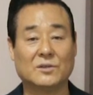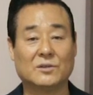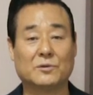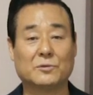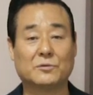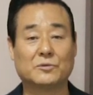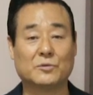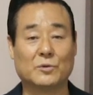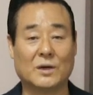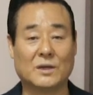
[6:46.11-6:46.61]

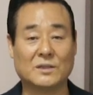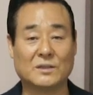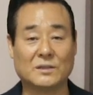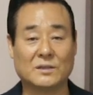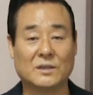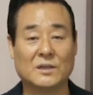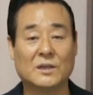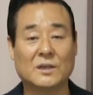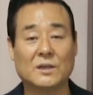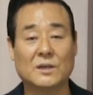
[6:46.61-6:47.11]

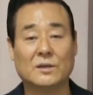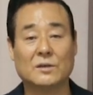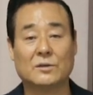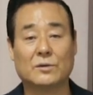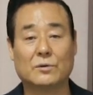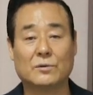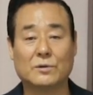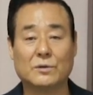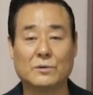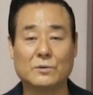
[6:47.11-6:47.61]
여호수아는
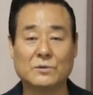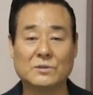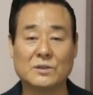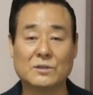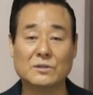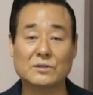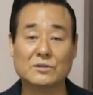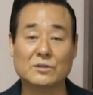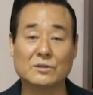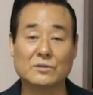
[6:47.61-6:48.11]

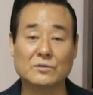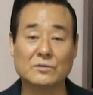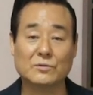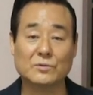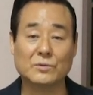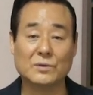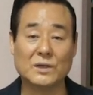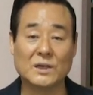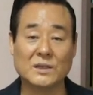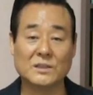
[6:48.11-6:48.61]
여리고성
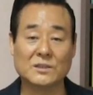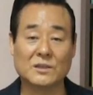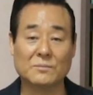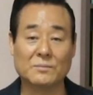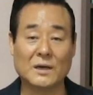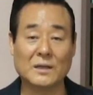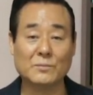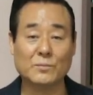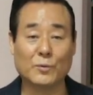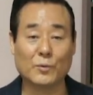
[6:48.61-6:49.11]

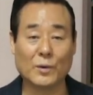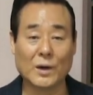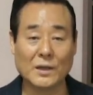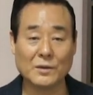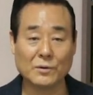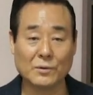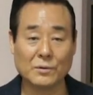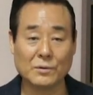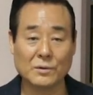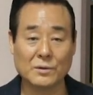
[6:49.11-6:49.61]
전투에서만
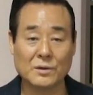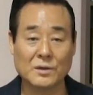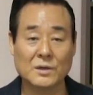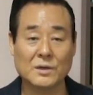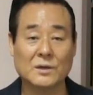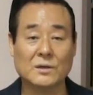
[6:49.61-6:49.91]
보아도